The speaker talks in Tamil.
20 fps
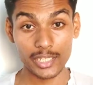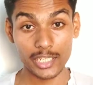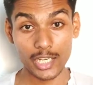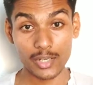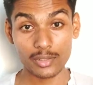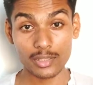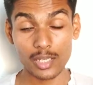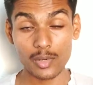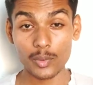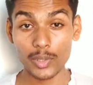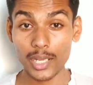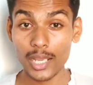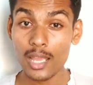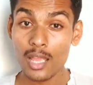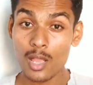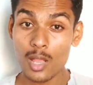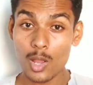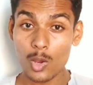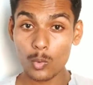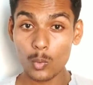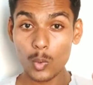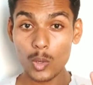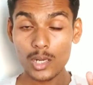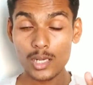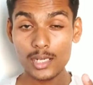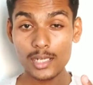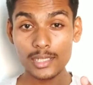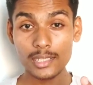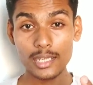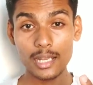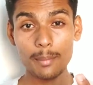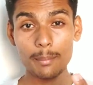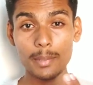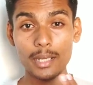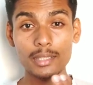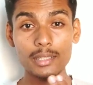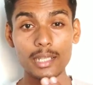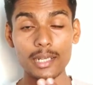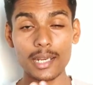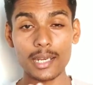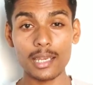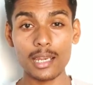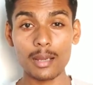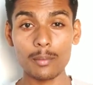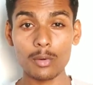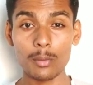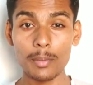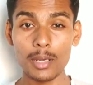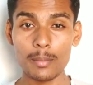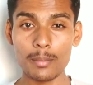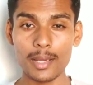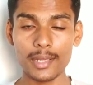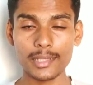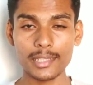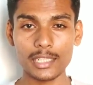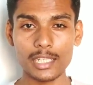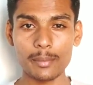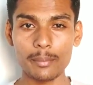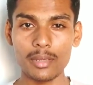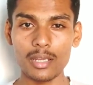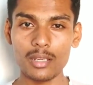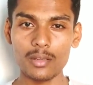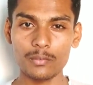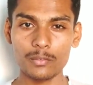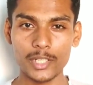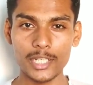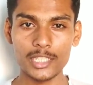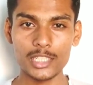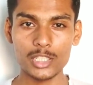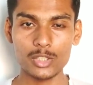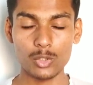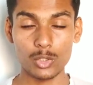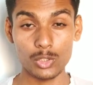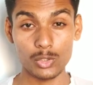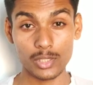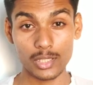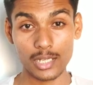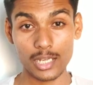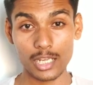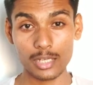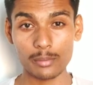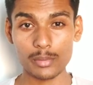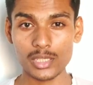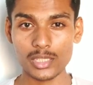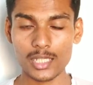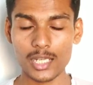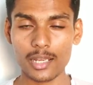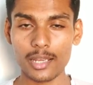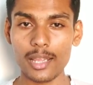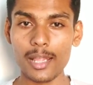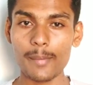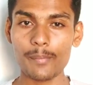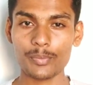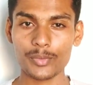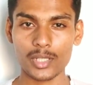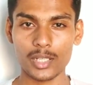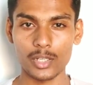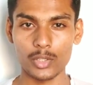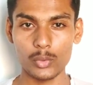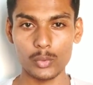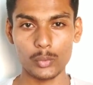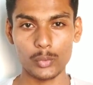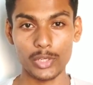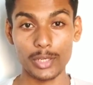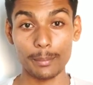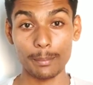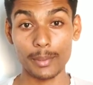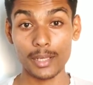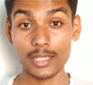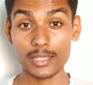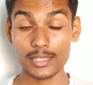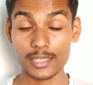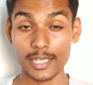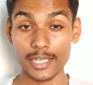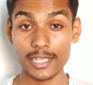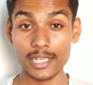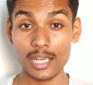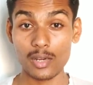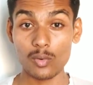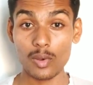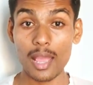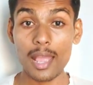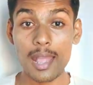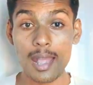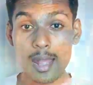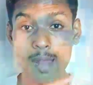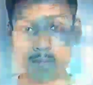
இந்தியாவை தவிர வேர்ல்டில் இருக்கிற மற்ற எல்லா மொபைல் மார்க்கெட்லையுமே ஃபைவ் ஜி கொண்டு வர ஆரம்பிச்சிட்டாங்க அதுவும் குறிப்பாக சைனாவில்